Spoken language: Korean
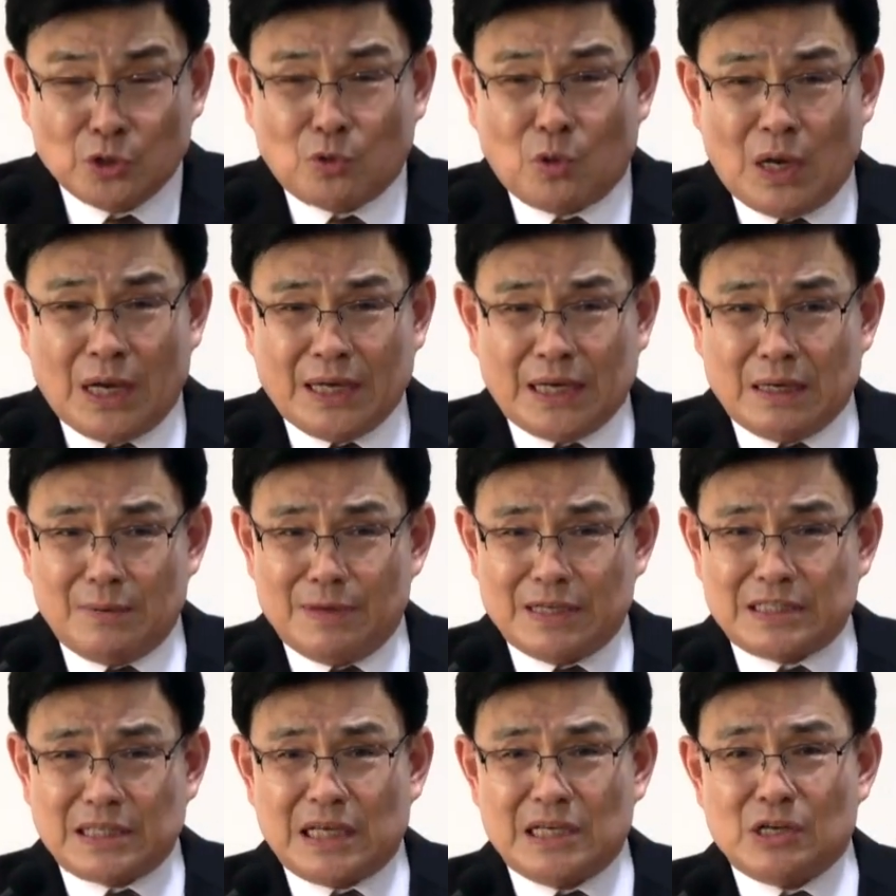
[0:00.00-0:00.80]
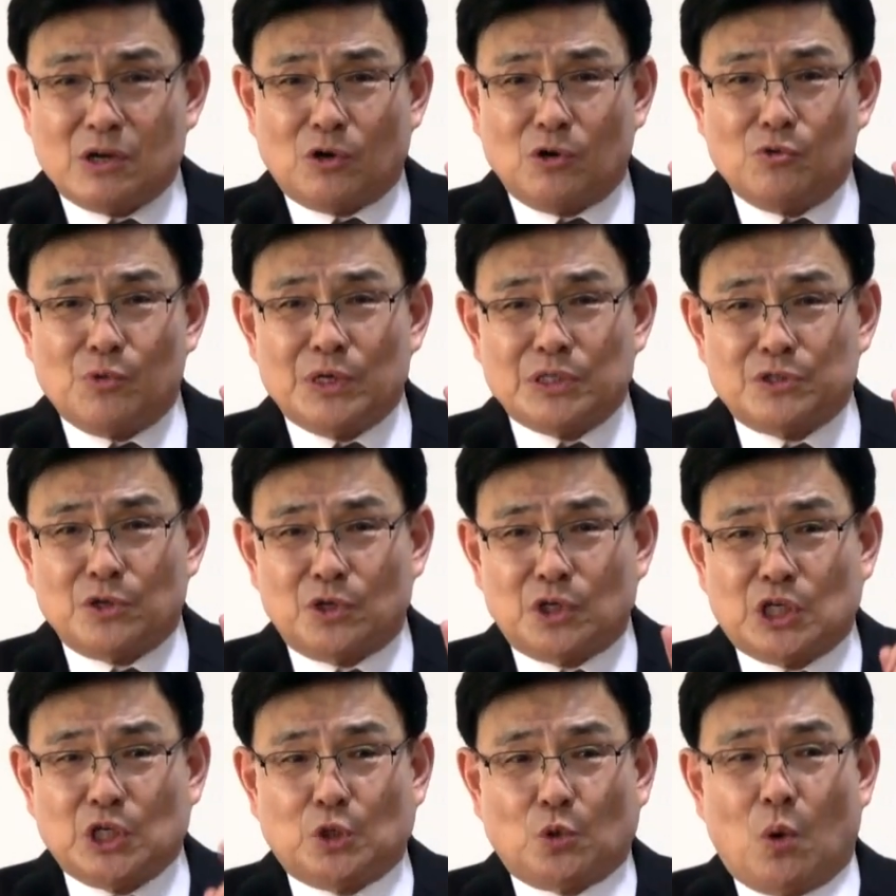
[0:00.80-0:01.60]
또 하나님의 사역을
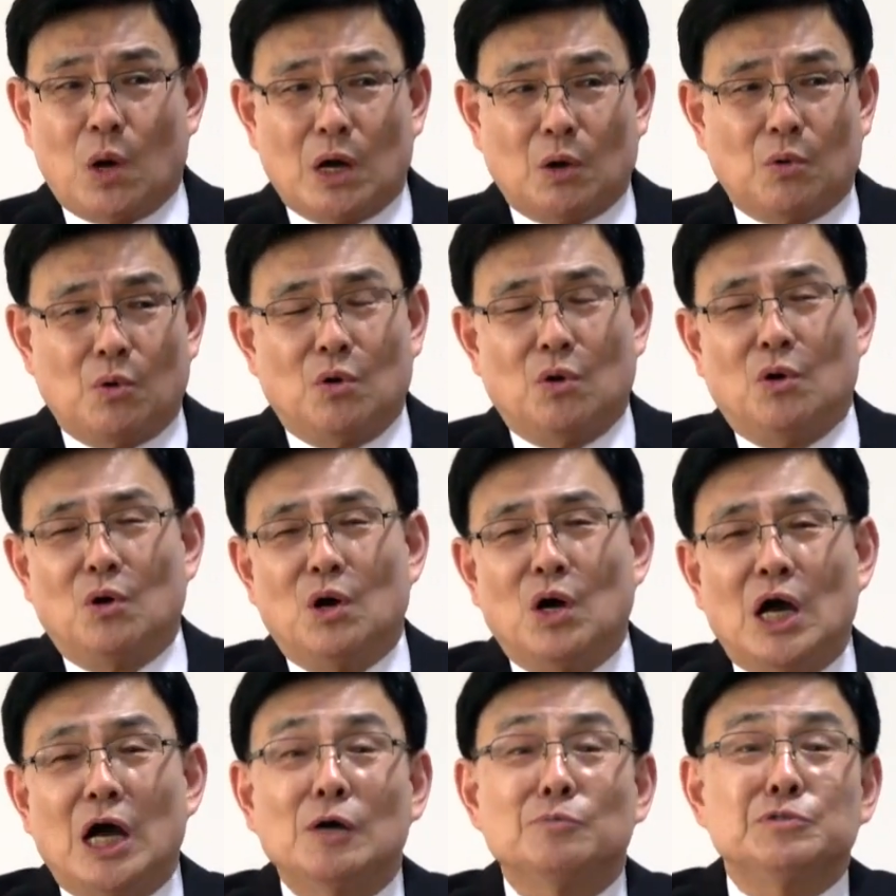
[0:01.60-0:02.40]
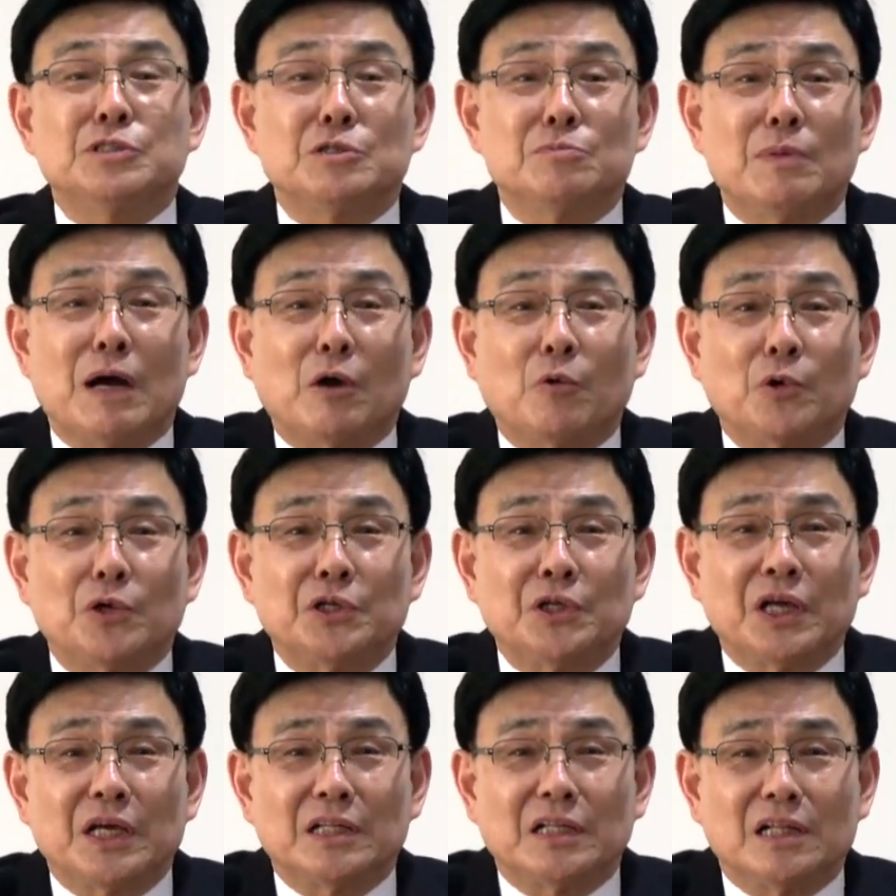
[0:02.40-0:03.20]
위해서 기도하고 합심하고
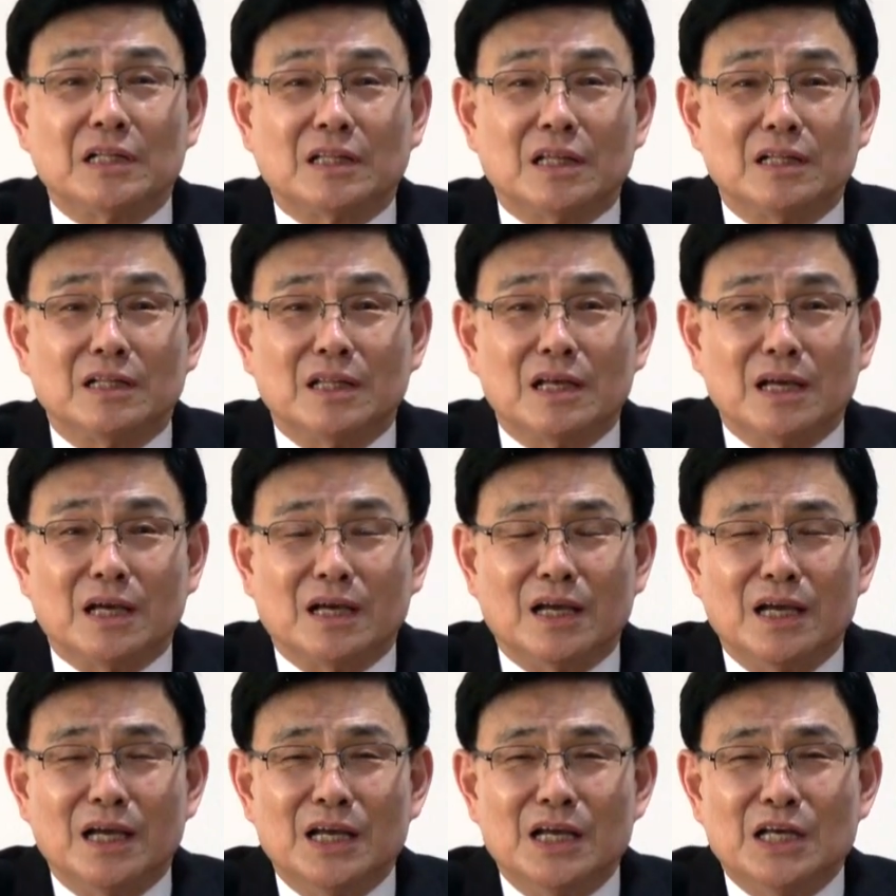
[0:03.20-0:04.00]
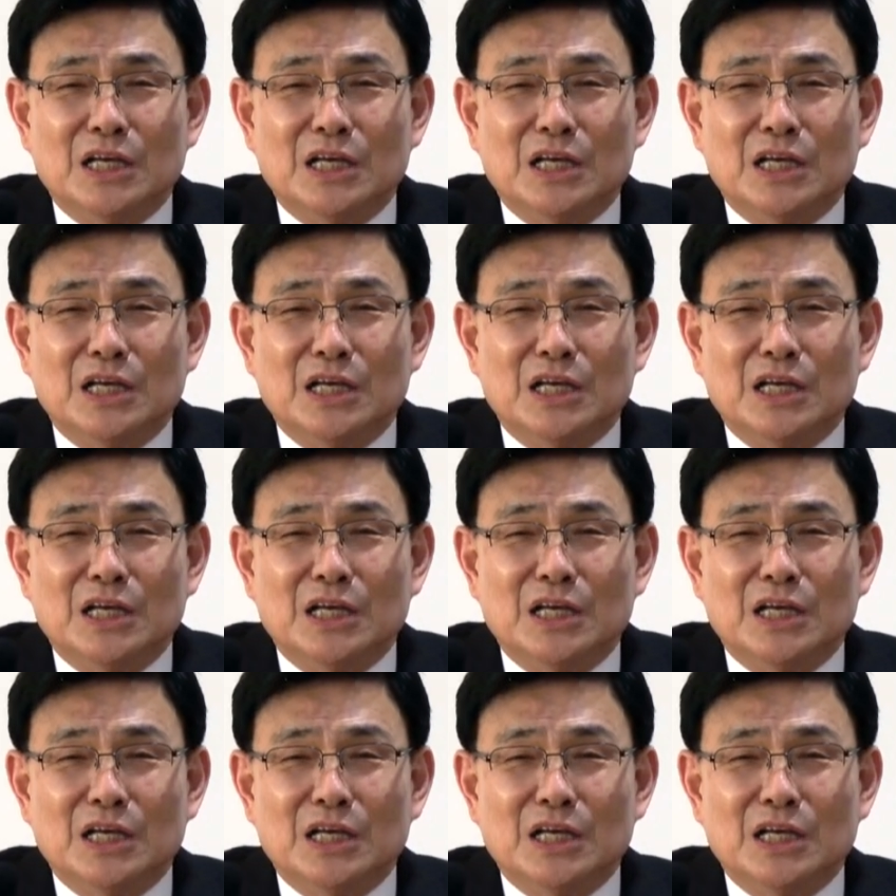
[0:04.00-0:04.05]
이래야 될 텐데